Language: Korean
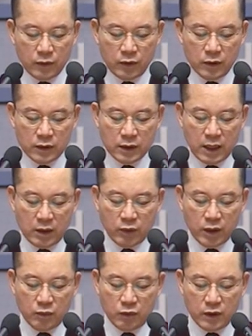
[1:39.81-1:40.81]
혹 그
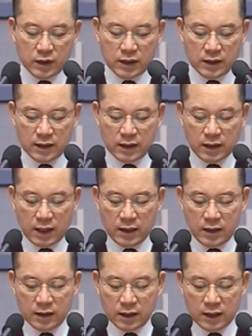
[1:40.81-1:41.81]
나무에 무엇이 있을까
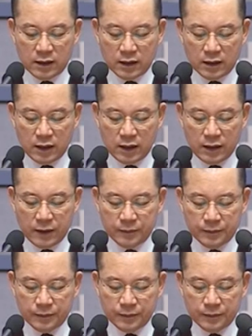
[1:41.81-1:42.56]
하여 가셨더니